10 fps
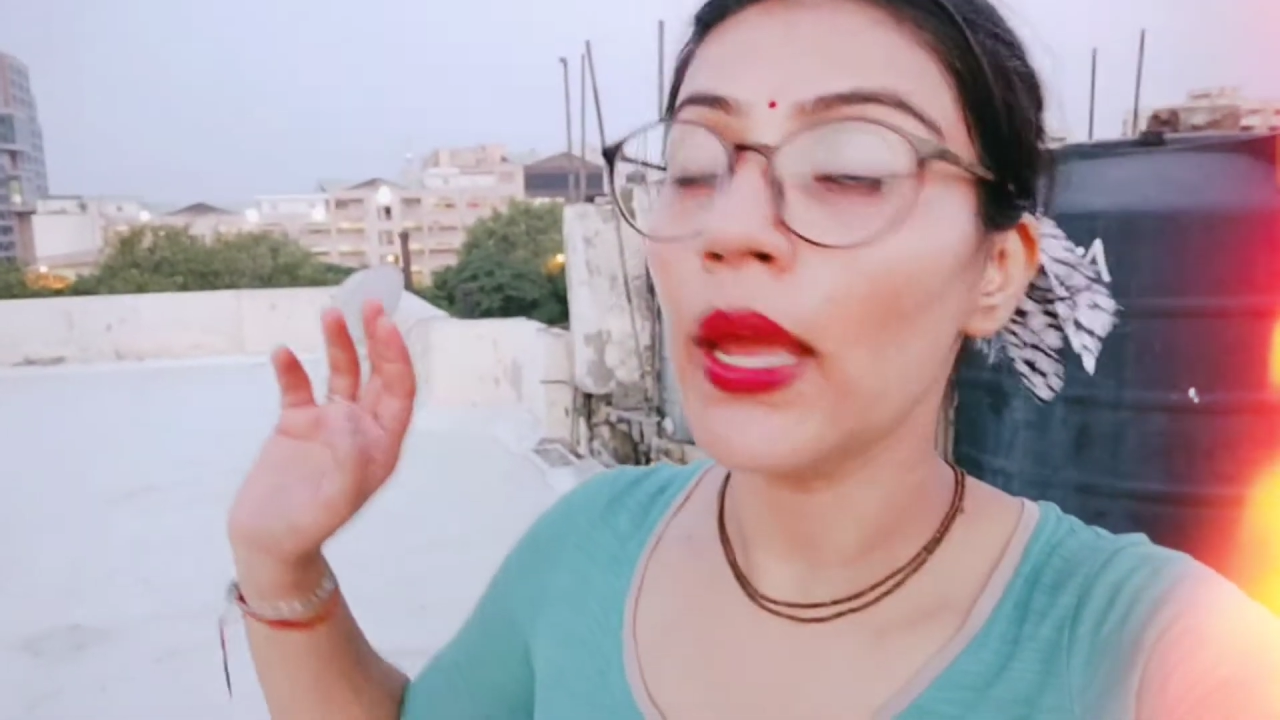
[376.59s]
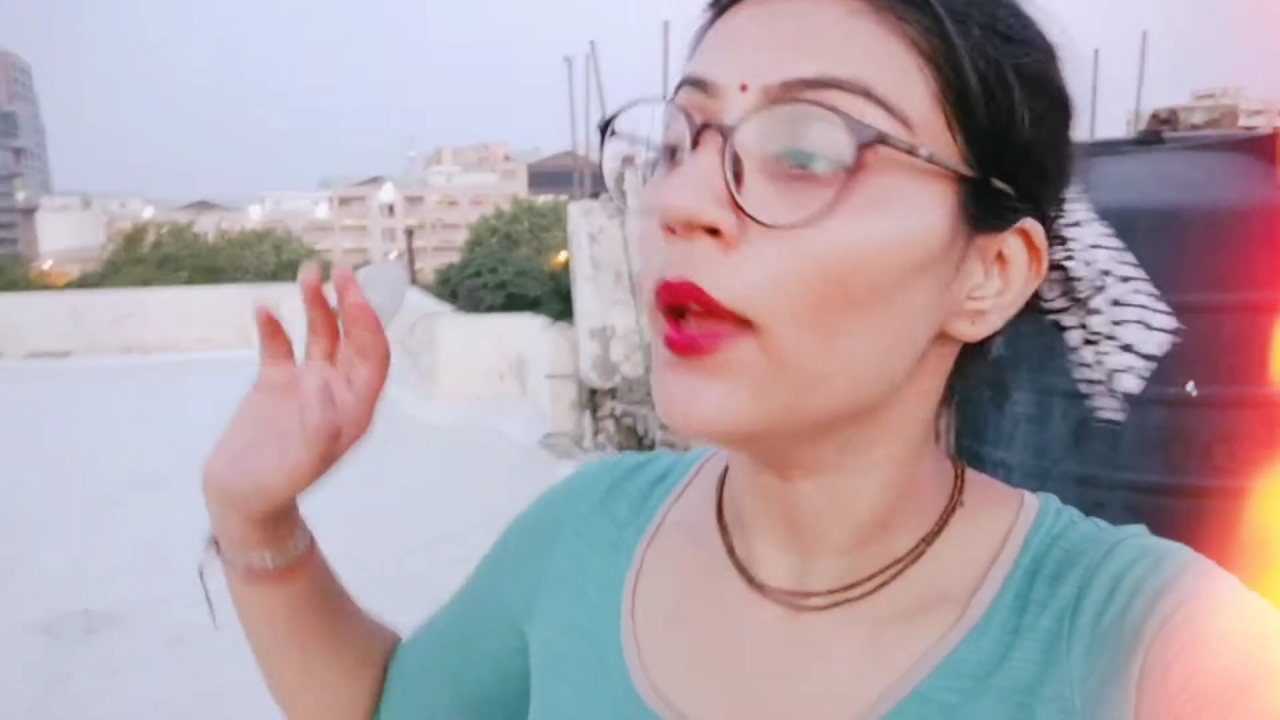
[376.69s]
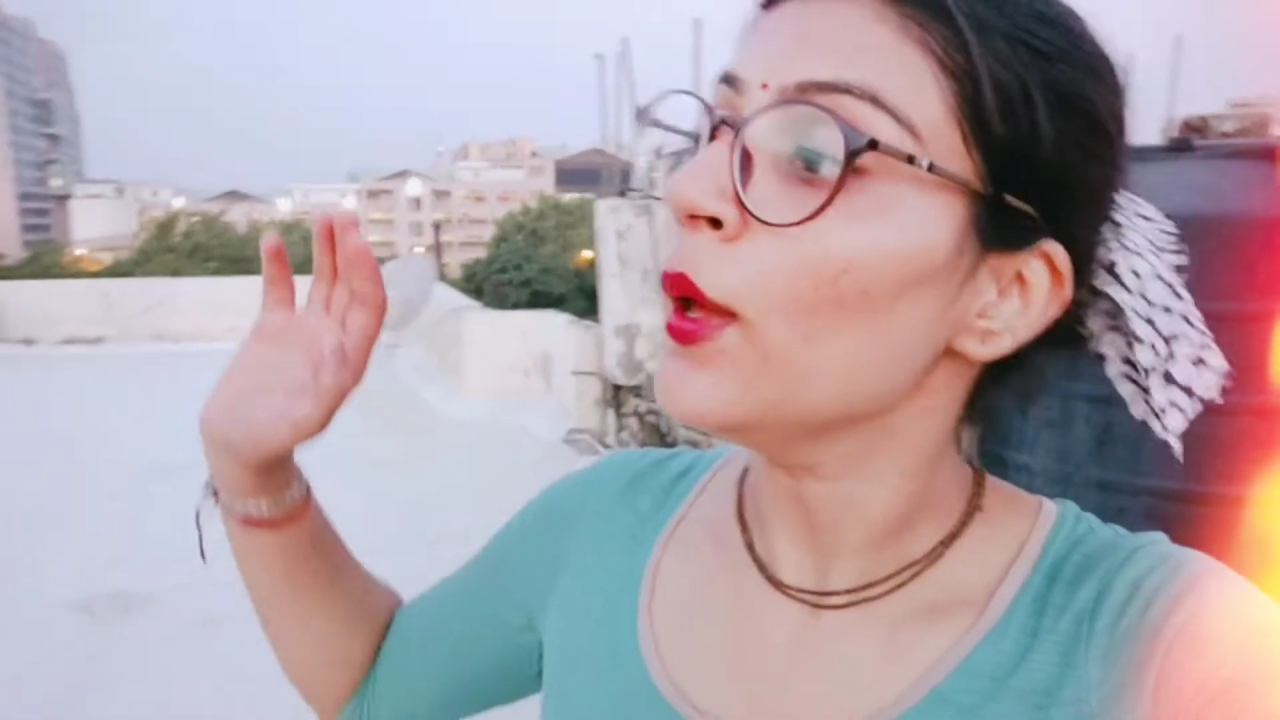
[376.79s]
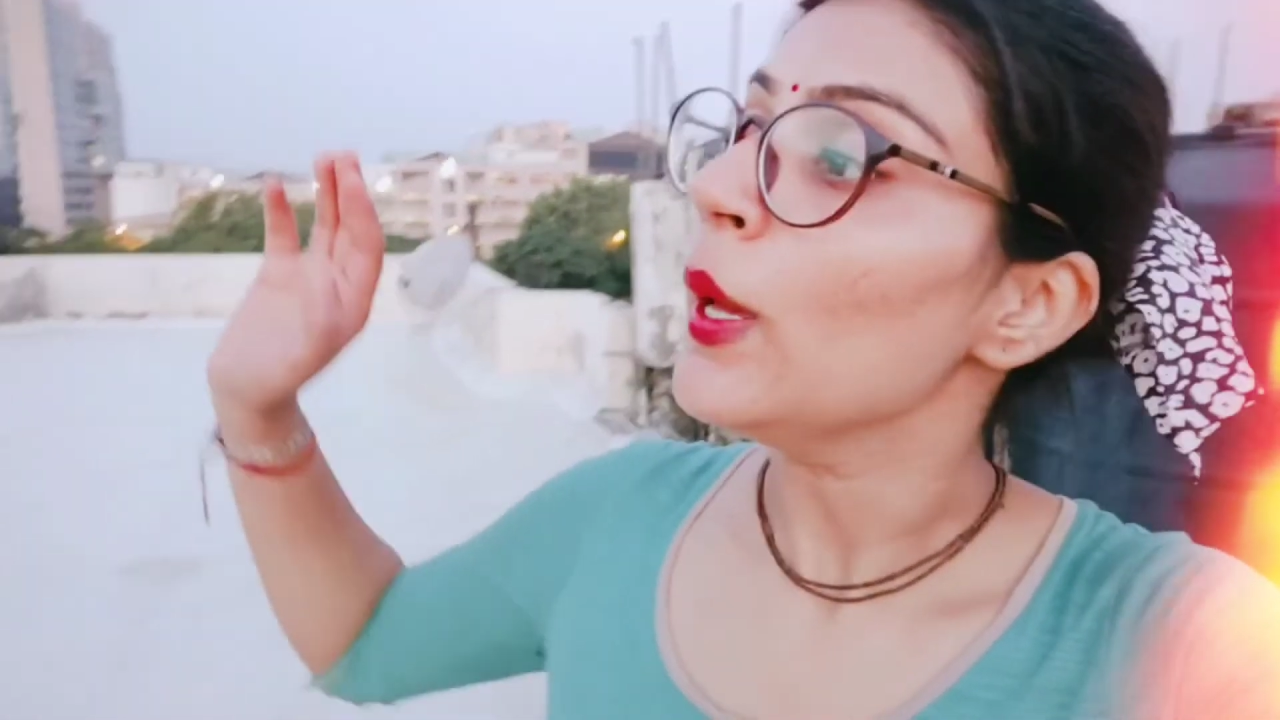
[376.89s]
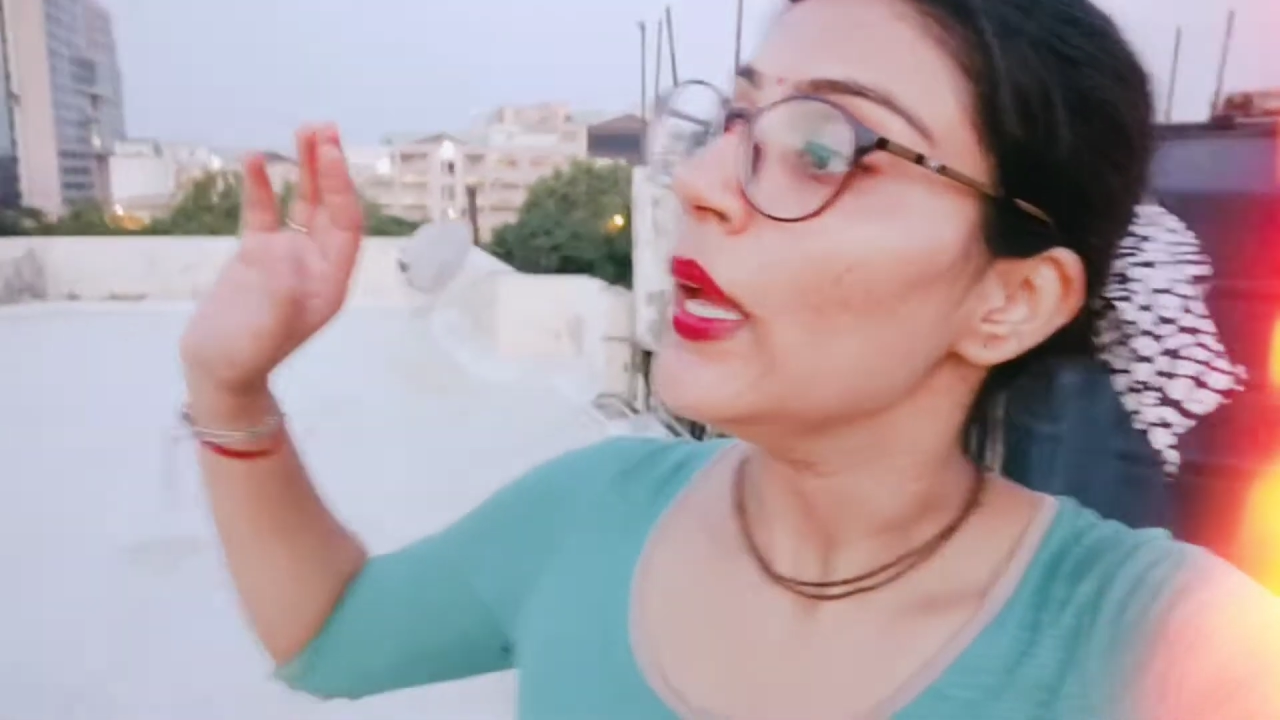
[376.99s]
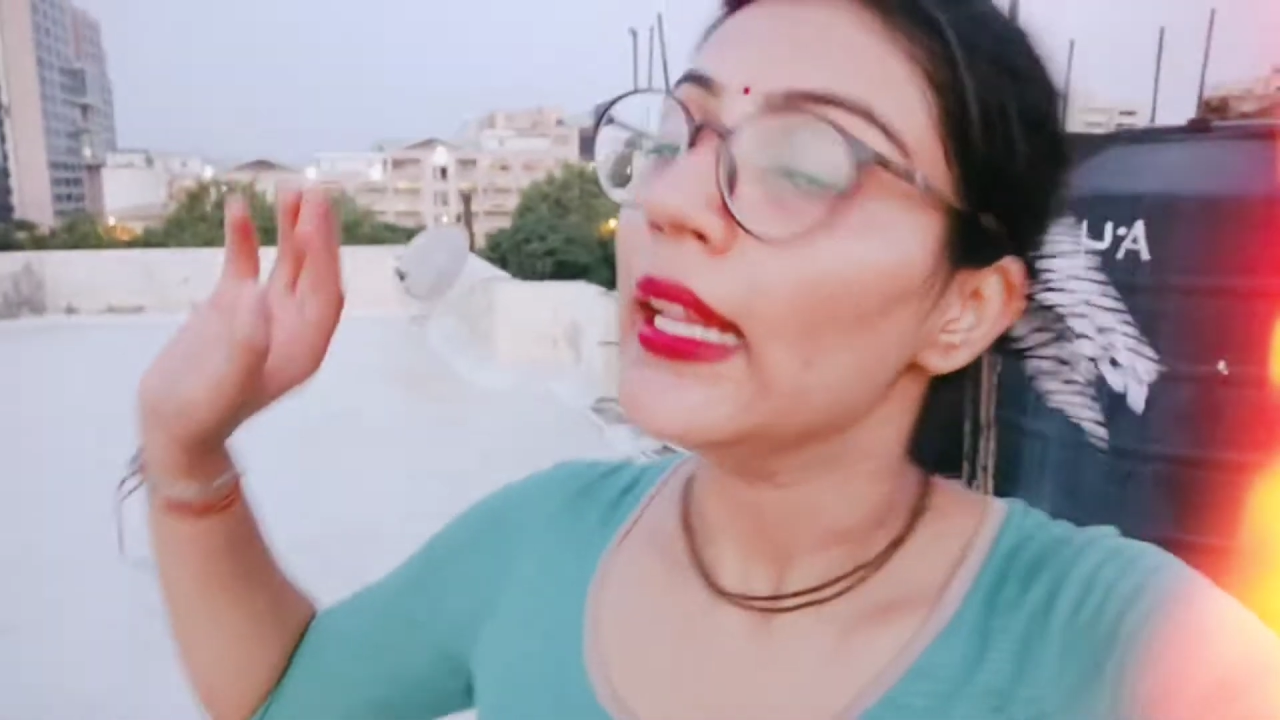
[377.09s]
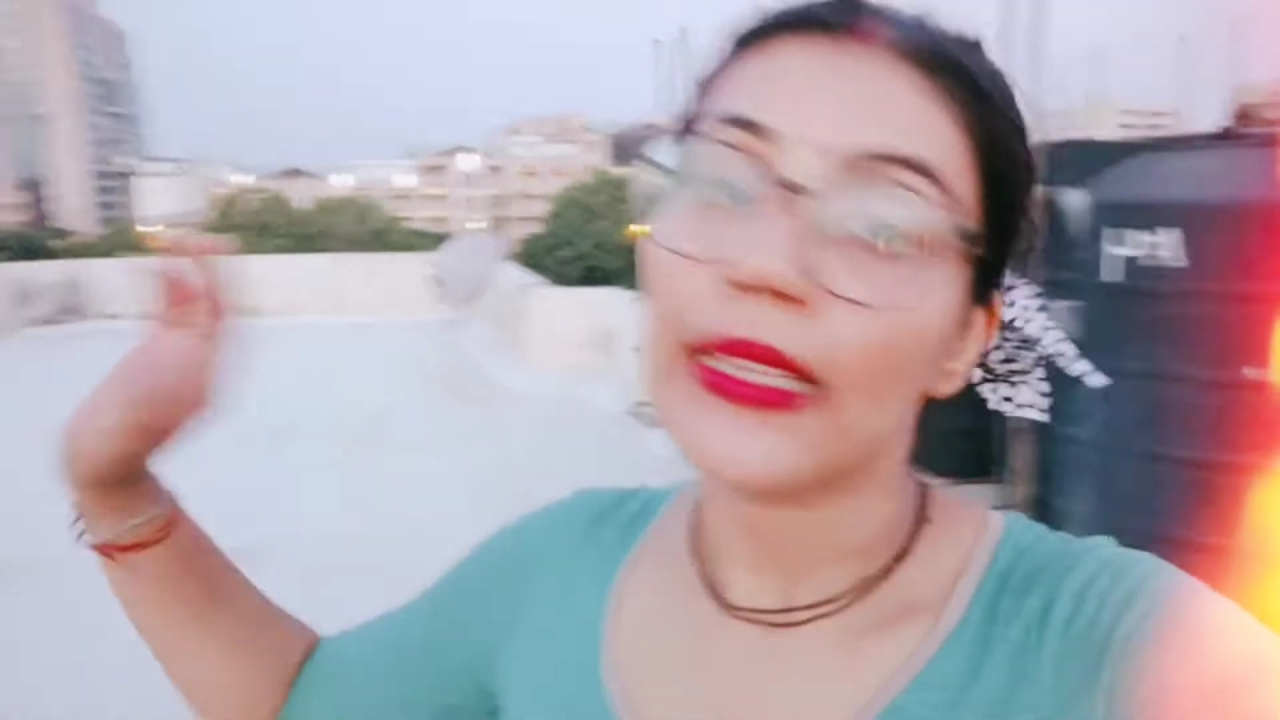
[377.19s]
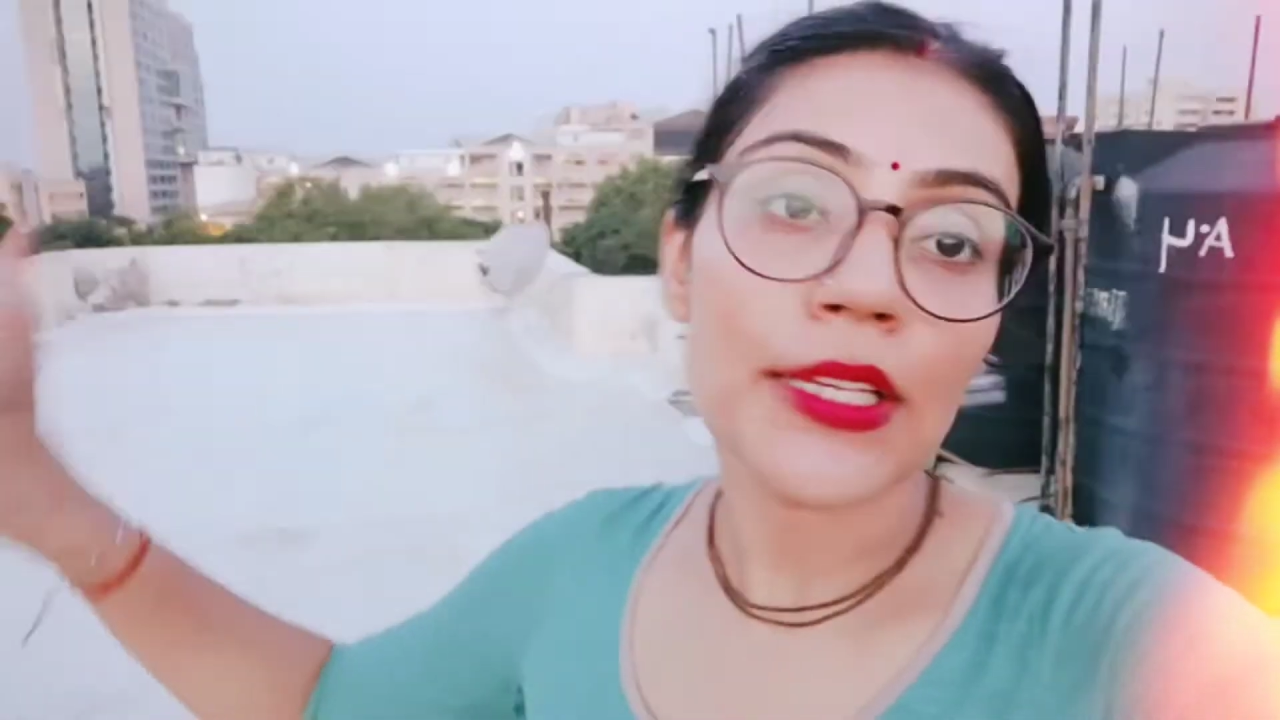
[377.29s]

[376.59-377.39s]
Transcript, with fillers: इतनी